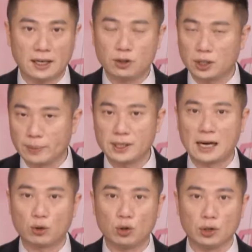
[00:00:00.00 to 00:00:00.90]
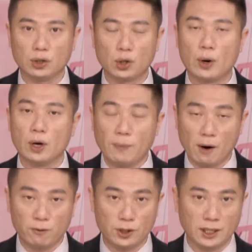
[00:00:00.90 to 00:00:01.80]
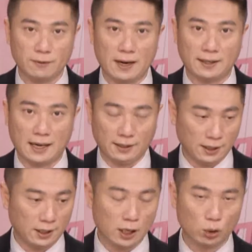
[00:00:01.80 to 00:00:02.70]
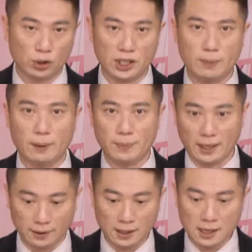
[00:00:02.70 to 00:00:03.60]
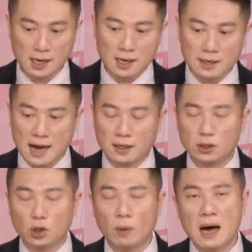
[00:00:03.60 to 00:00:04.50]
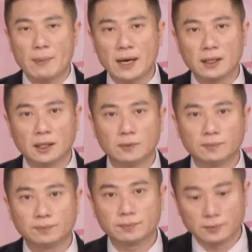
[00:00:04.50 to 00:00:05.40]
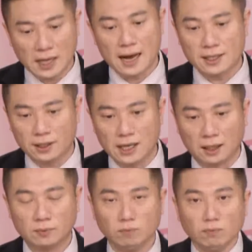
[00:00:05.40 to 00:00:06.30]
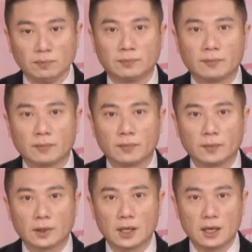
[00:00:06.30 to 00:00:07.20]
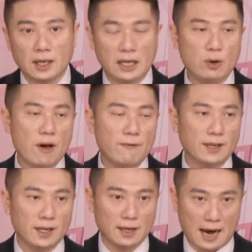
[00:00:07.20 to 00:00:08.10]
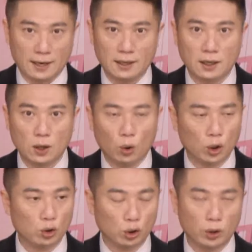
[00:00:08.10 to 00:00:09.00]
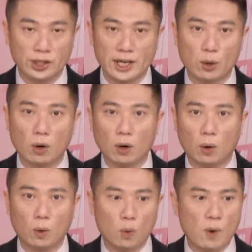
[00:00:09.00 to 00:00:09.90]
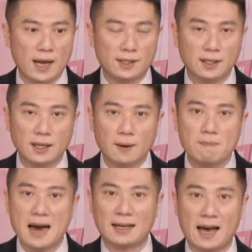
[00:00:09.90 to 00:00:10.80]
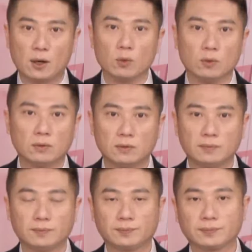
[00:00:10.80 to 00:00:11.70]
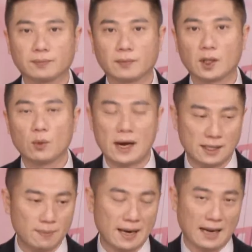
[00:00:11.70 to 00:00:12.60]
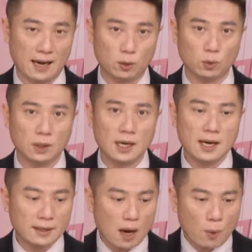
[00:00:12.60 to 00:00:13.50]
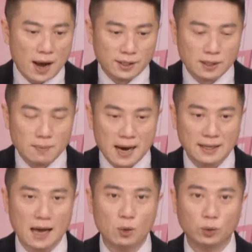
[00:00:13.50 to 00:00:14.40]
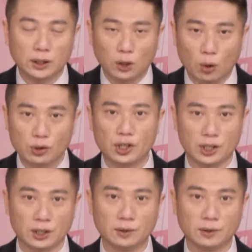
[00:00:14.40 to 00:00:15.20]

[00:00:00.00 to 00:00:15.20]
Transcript: 来就怎么上去，就会有报复性的反弹，这个叫做基本面。那筹码面呢？大家想想，一月份以来，或者说春节过后，外资呢卖台股，外资卖台股，那外资卖台股的同时，